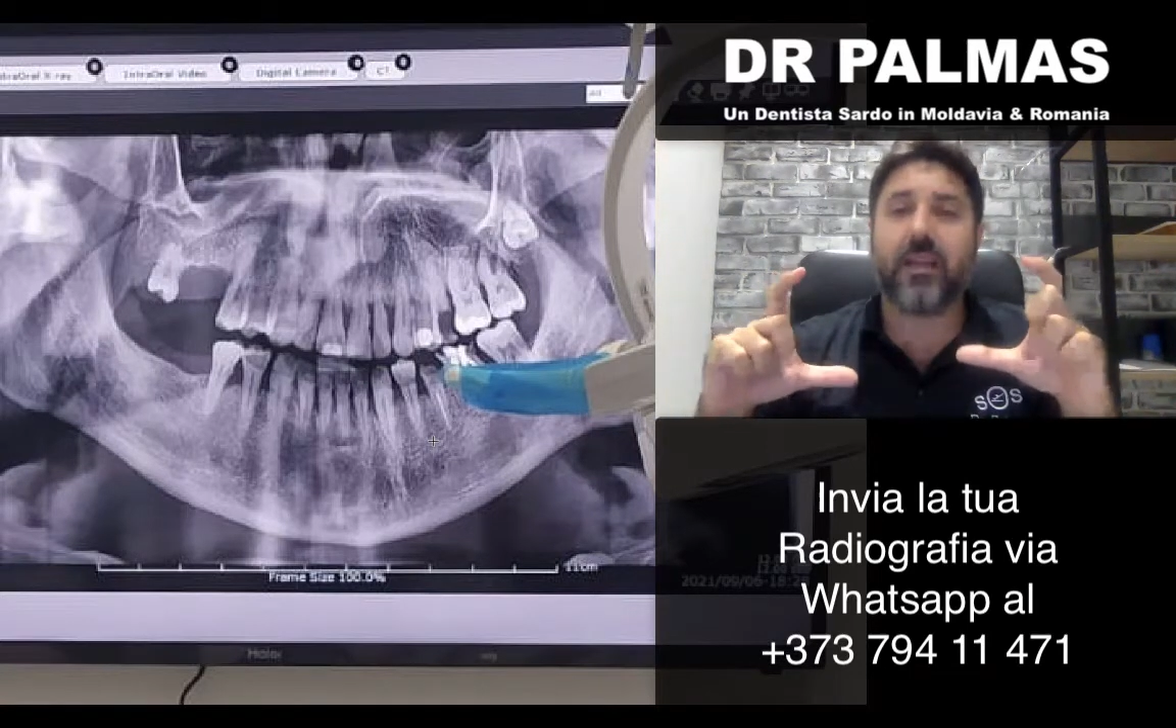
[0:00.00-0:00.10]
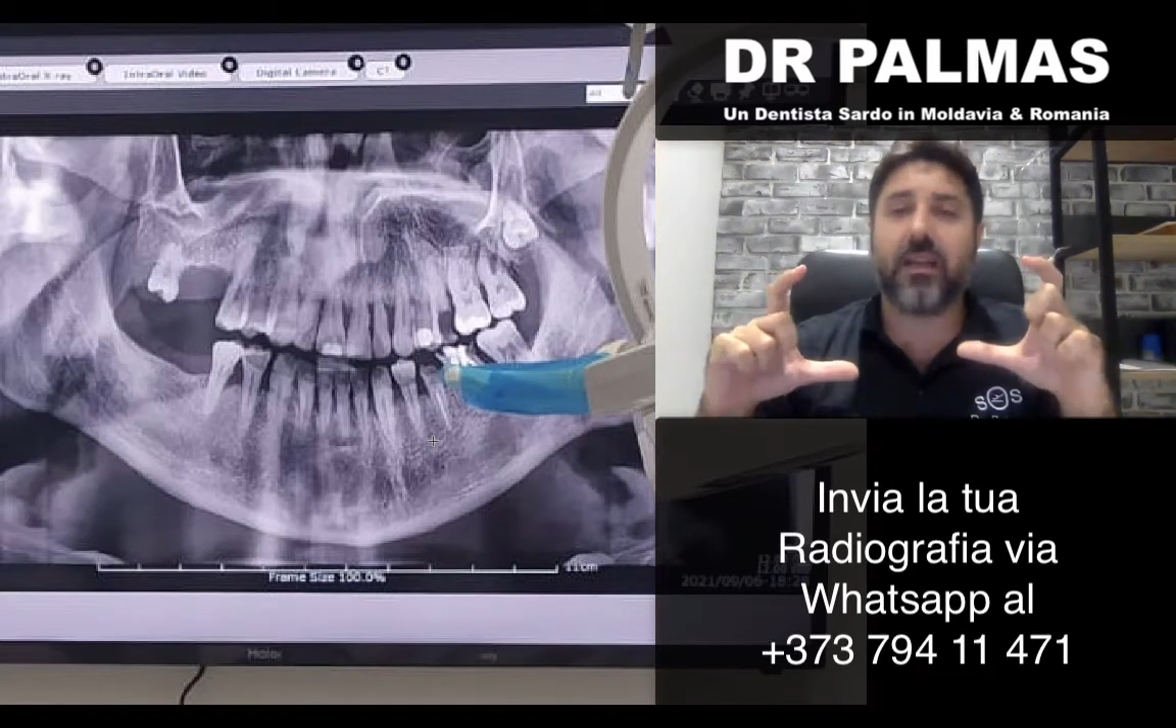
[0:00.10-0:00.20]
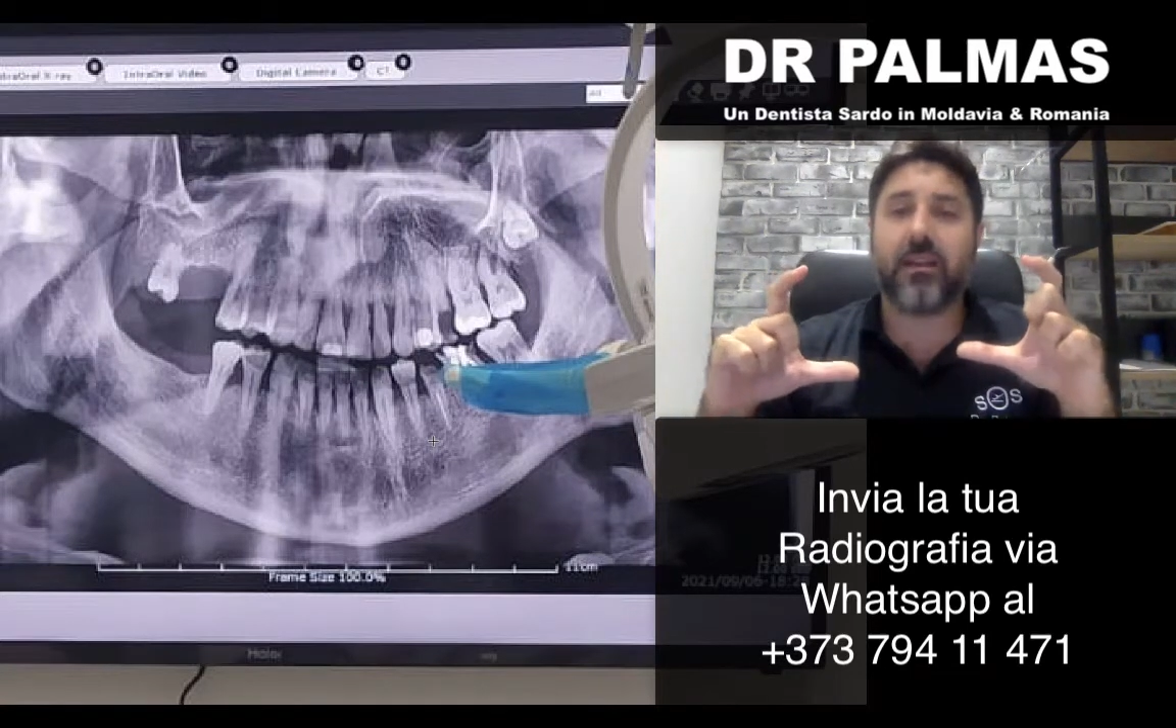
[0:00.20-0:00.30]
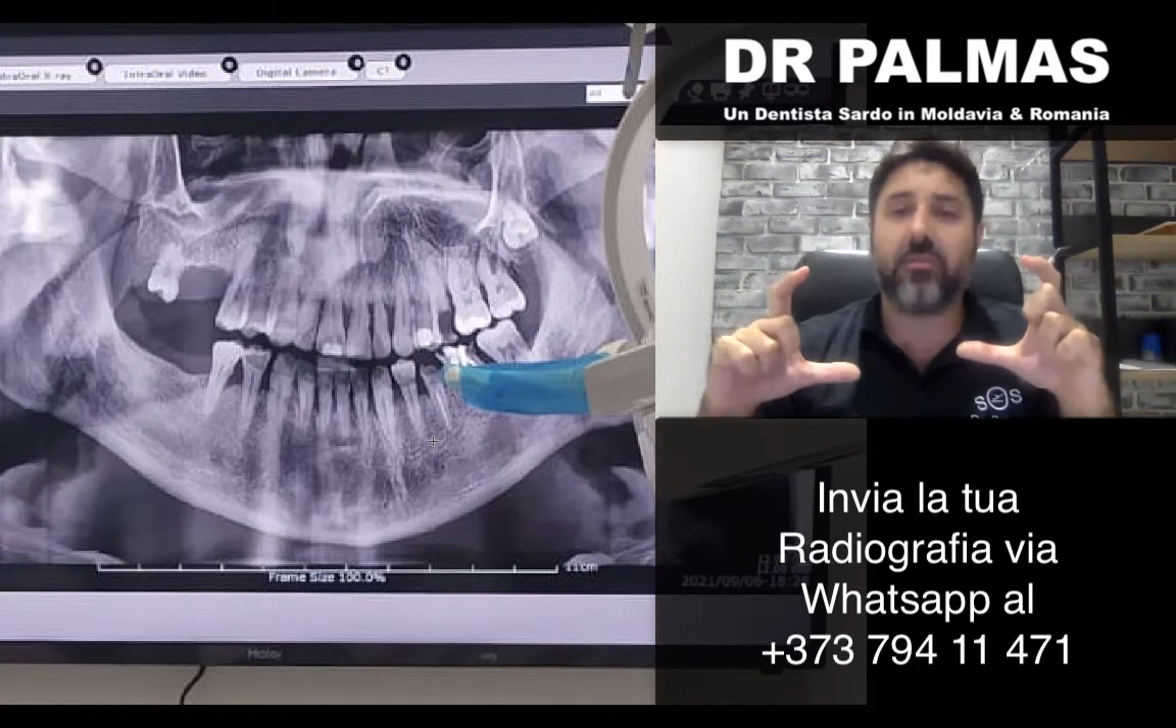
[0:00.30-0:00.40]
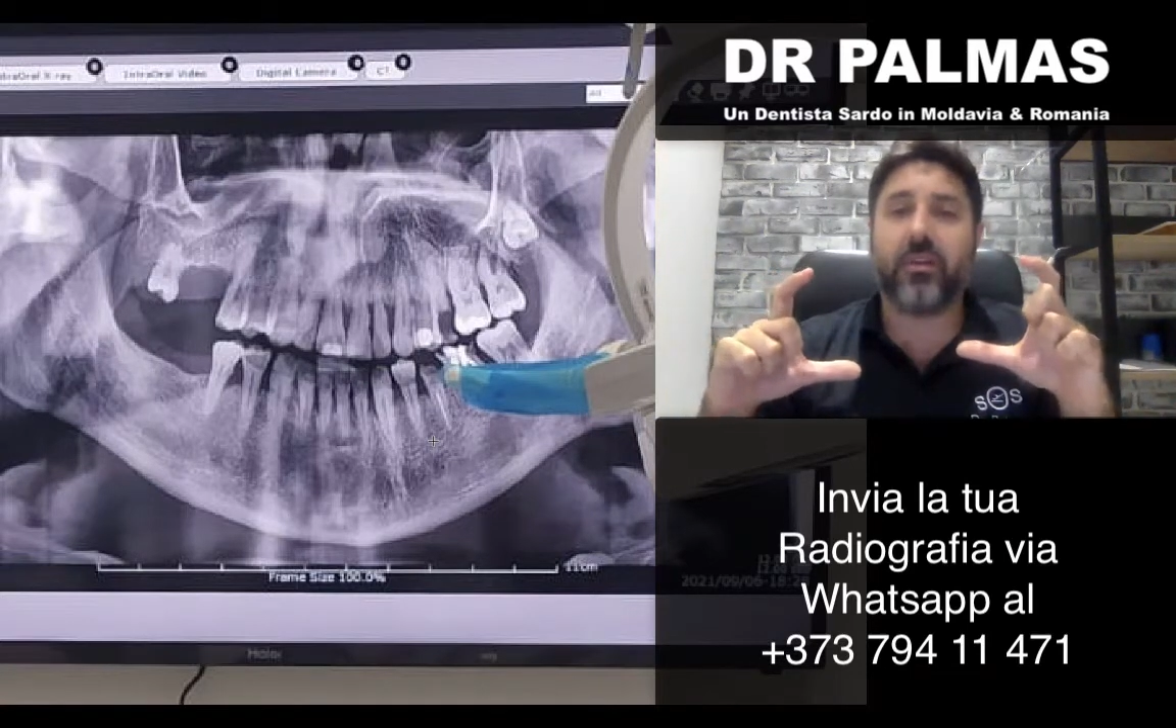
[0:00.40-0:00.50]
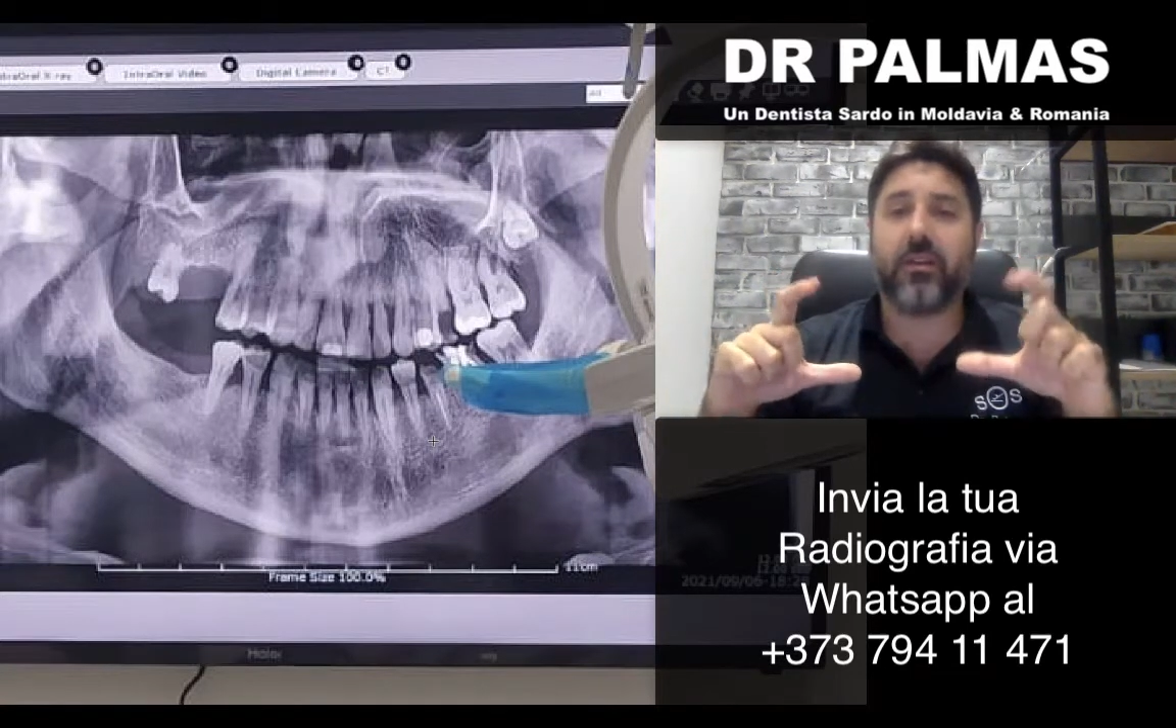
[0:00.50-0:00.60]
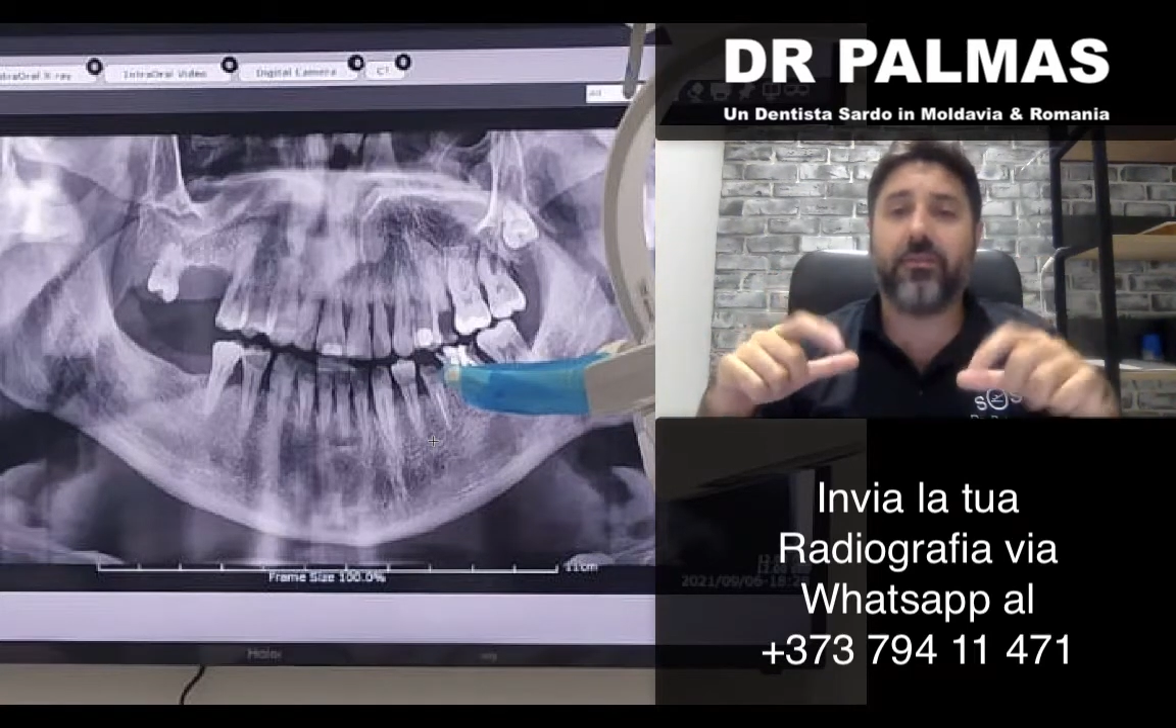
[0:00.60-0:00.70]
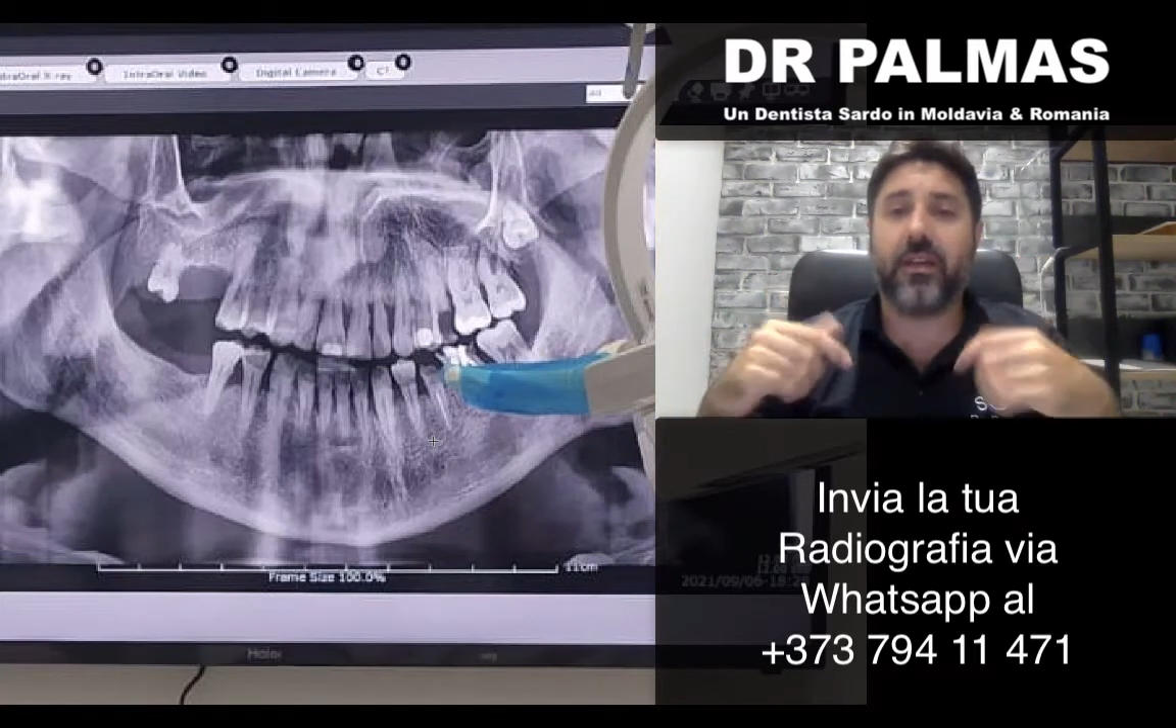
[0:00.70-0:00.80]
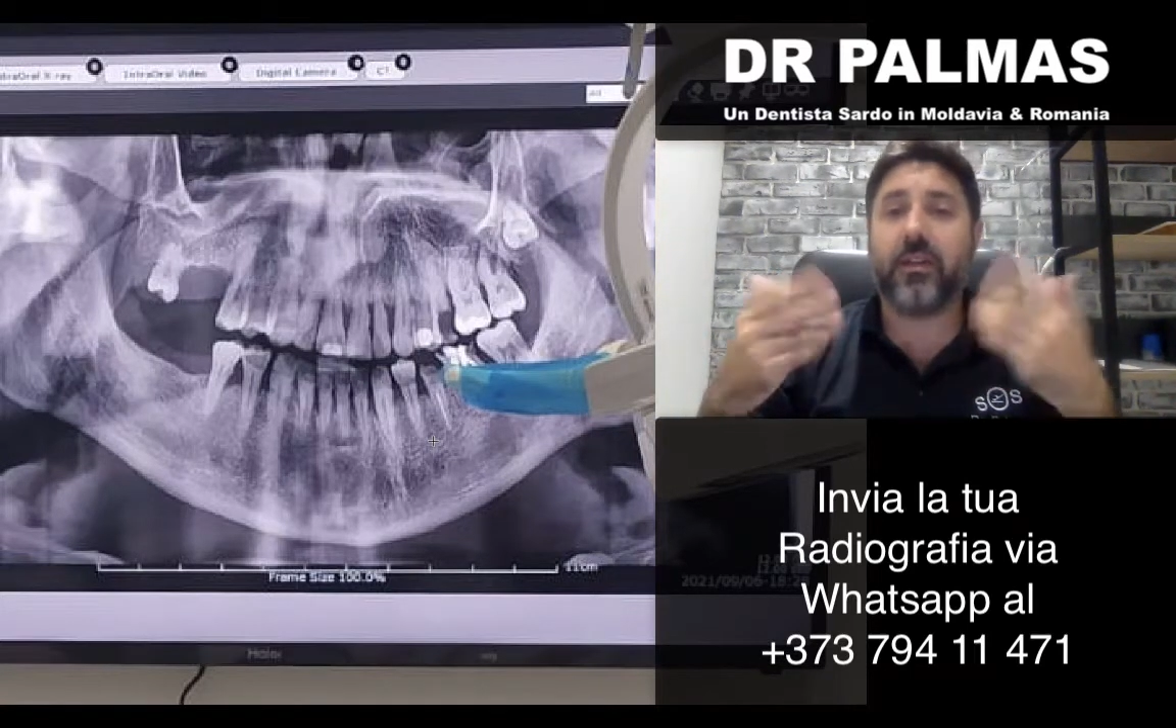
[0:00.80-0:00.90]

della radiografia,